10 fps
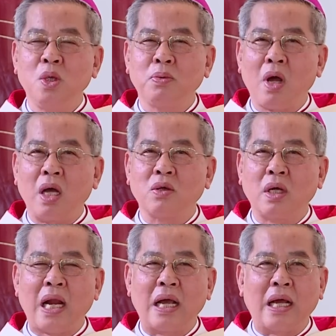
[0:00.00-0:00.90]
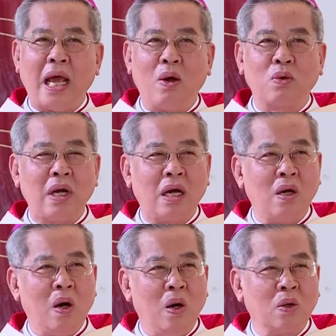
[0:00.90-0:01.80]
giúp con, con đang nghèo, con đang
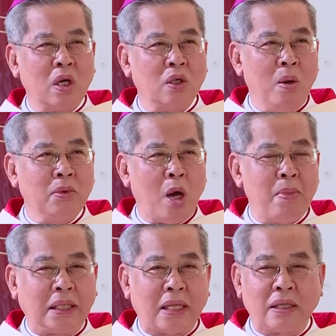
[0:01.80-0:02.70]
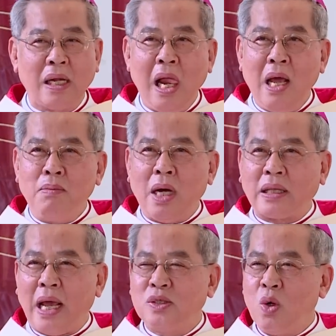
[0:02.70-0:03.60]
khổ, con ốm đau bệnh tật. Mà
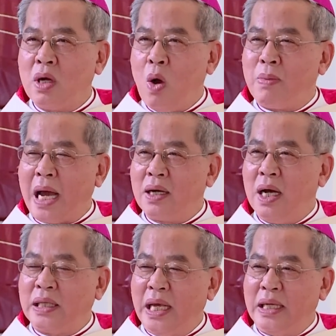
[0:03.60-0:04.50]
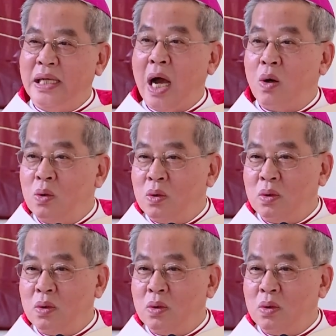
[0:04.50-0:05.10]
thấy Chúa không ban ơn thì đi đâu?